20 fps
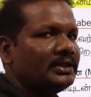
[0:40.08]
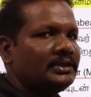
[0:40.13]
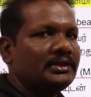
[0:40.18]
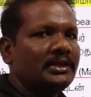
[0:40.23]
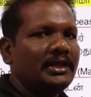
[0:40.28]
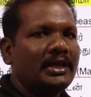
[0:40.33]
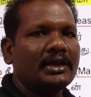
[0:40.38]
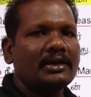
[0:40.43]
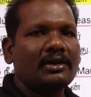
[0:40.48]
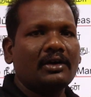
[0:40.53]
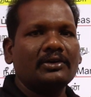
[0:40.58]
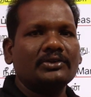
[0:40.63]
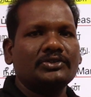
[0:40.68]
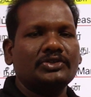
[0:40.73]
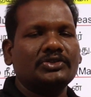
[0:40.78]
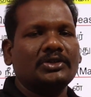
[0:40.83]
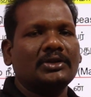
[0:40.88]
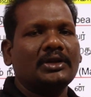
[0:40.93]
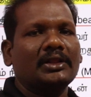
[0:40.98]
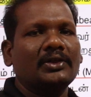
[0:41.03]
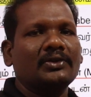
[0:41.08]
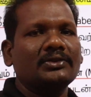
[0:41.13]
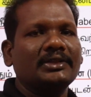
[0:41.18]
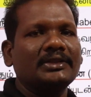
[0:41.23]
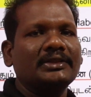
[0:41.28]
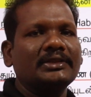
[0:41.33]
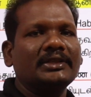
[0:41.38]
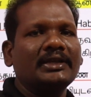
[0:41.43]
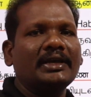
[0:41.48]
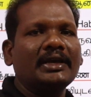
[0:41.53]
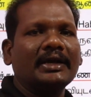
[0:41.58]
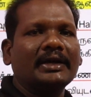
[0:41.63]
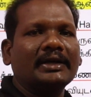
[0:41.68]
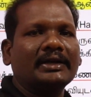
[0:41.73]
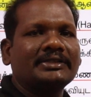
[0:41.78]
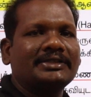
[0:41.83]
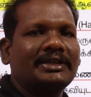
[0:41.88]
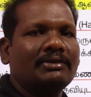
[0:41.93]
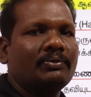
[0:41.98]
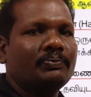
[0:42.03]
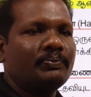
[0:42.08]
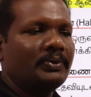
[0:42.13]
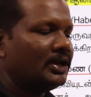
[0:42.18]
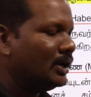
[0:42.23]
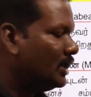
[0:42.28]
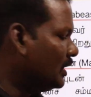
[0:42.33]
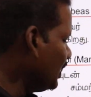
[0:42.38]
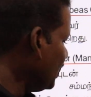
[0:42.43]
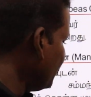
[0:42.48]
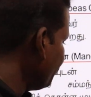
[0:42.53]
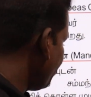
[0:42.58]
இந்திய கான்ஸ்டியூஷன் அதாவது இந்திய அரசியலமைப்பில்